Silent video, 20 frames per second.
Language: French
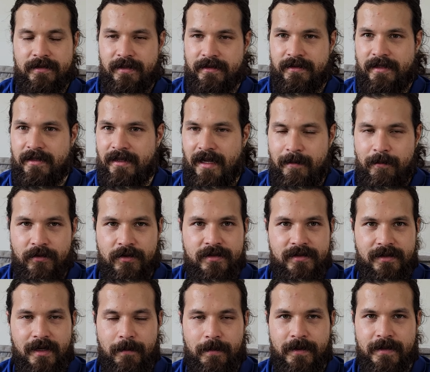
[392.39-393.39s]
C'est tellement
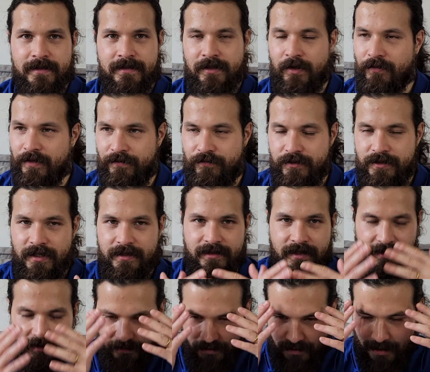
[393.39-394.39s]
simple. J'ai envie de vous dire,
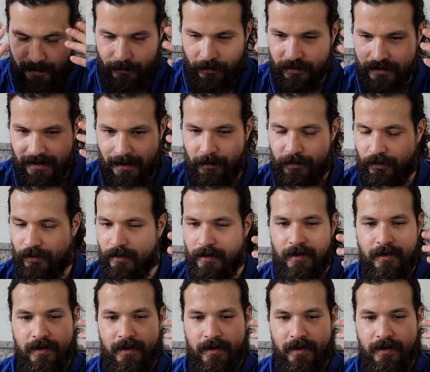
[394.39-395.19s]
c'est tellement simple de.